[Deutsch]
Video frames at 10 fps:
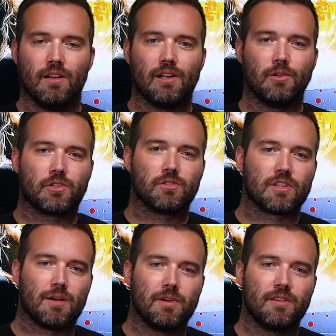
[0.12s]
Hallo
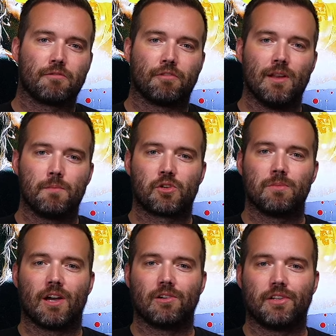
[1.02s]
zusammen, Philipp
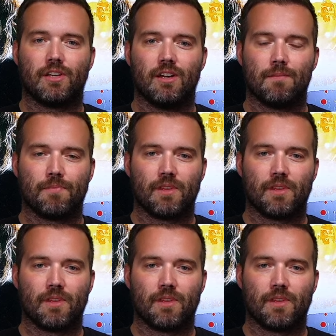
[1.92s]
Schmerold hier.